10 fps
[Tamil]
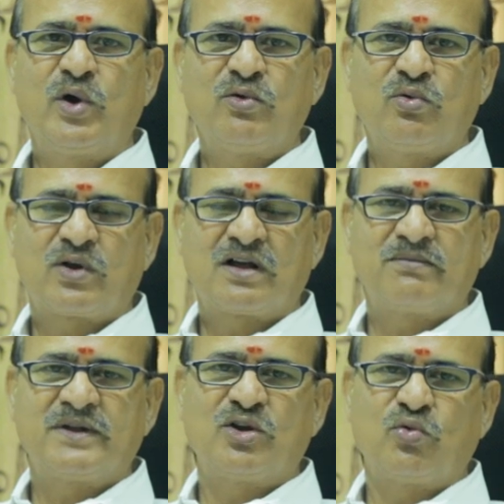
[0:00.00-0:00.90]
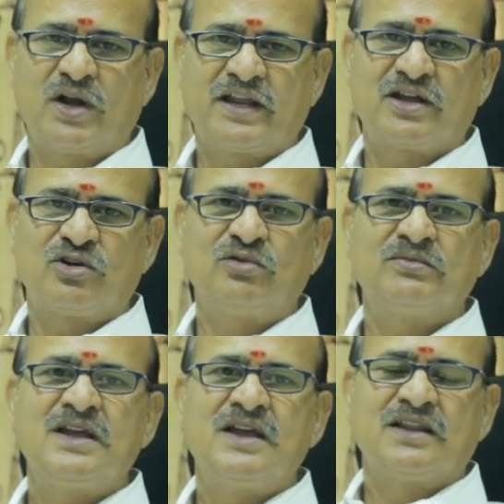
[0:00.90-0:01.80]
ஓய்வு உறக்கமின்றி
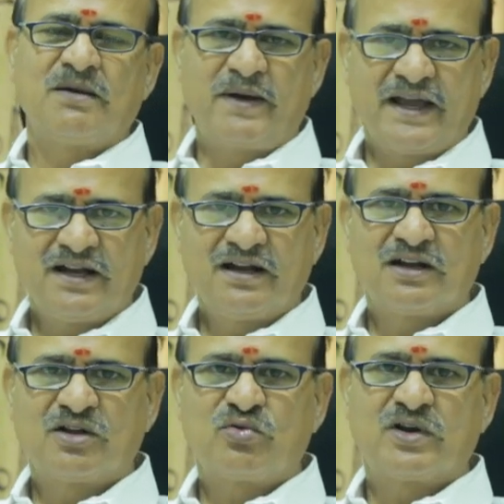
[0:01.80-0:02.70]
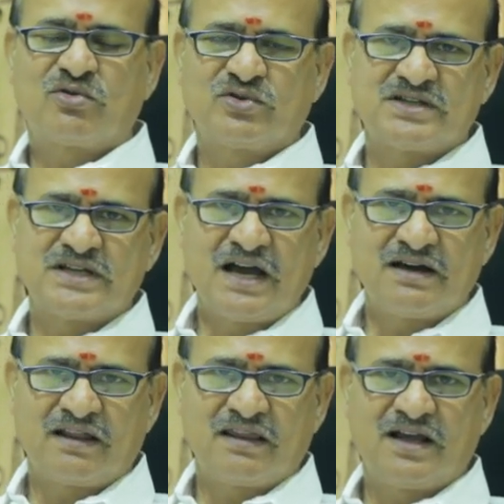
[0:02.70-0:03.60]
உழைக்கணும் இந்த பயணங்களில் கூட கொஞ்சம்
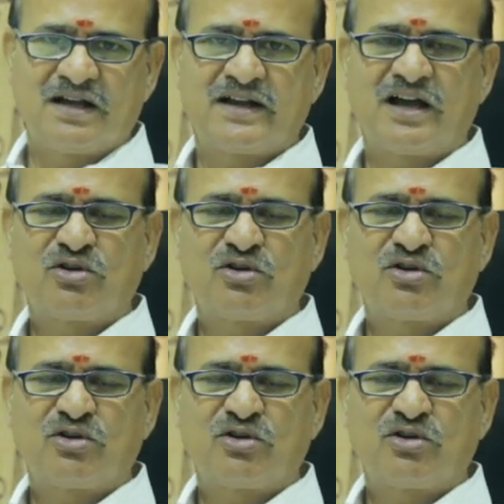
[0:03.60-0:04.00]
ஜாக்கிரதையாக